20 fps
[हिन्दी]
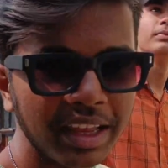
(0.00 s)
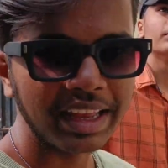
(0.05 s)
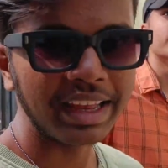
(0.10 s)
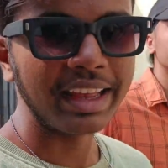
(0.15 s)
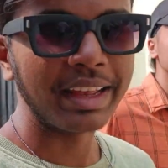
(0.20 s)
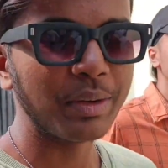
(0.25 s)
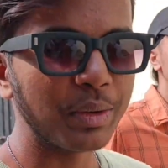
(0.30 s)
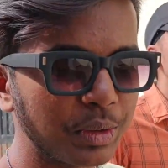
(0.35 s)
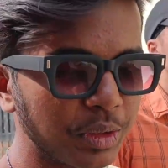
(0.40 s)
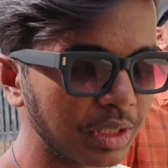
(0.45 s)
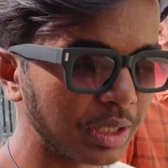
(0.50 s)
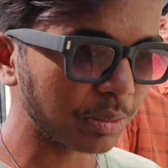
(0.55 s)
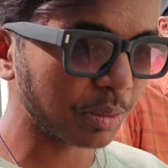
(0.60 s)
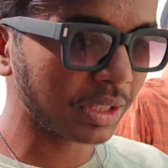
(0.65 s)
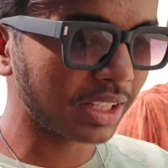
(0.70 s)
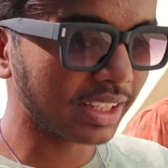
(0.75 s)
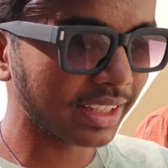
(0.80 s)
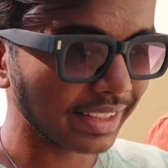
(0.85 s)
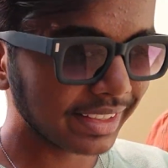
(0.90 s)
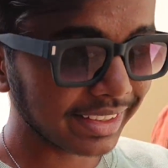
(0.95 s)
गाँव उन्होंने
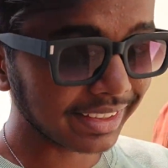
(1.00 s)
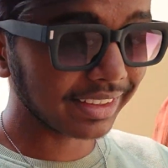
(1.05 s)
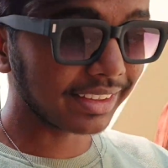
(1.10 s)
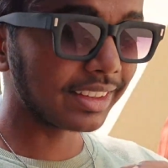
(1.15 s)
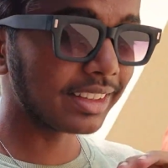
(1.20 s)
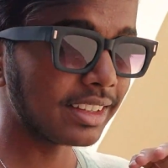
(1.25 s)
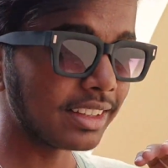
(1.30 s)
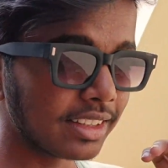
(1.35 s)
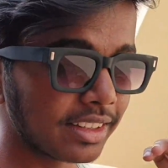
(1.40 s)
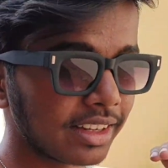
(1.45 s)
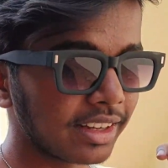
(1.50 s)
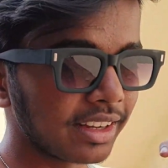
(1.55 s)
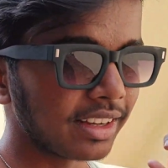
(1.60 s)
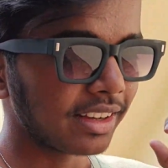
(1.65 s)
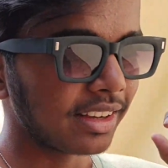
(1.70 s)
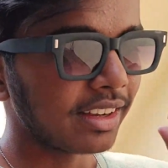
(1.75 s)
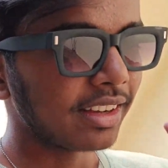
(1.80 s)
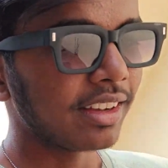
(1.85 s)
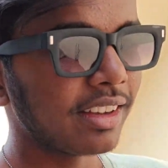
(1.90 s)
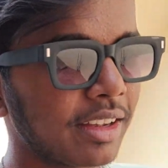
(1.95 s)
बोले कि ना
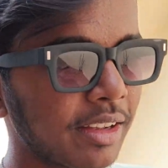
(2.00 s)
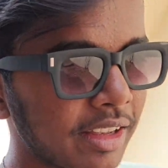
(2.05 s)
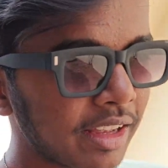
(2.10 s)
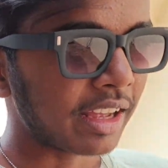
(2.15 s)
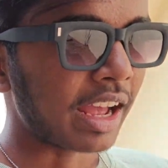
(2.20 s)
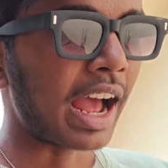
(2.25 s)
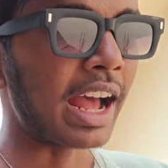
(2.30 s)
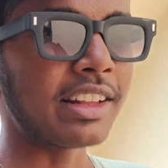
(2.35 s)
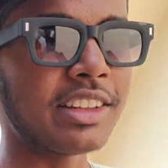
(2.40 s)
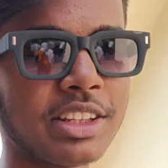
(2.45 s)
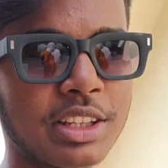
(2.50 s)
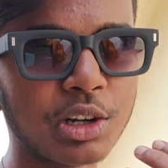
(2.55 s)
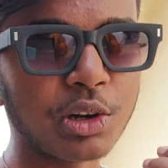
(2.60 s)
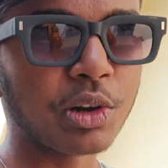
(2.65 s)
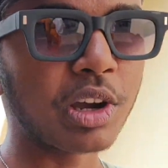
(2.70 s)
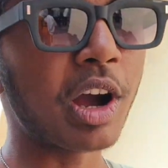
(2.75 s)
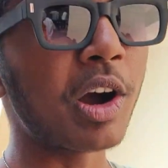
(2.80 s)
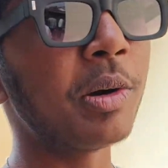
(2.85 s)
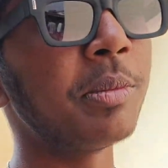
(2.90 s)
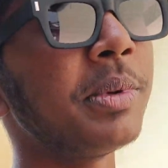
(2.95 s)
आते
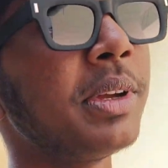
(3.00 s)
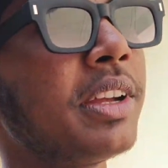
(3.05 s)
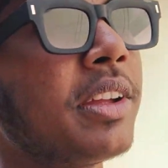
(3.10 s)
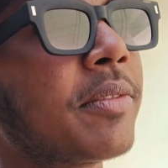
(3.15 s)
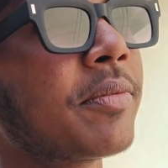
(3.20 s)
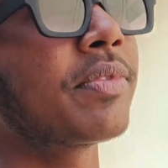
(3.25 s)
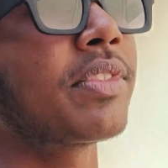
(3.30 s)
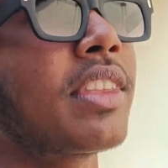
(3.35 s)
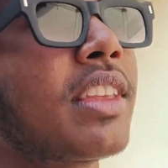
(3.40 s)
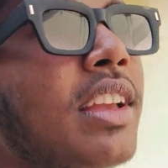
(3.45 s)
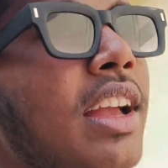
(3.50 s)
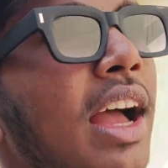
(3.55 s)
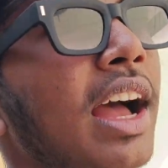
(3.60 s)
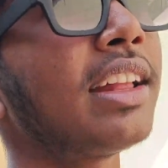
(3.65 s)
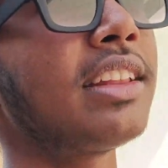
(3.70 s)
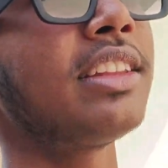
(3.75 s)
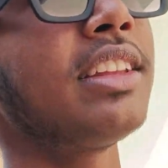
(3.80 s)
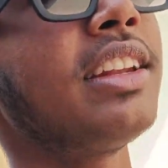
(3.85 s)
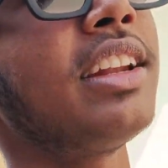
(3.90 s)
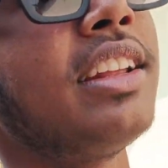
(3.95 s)
रहो गाँव में
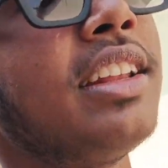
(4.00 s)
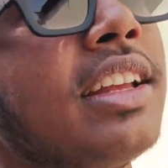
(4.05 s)
आते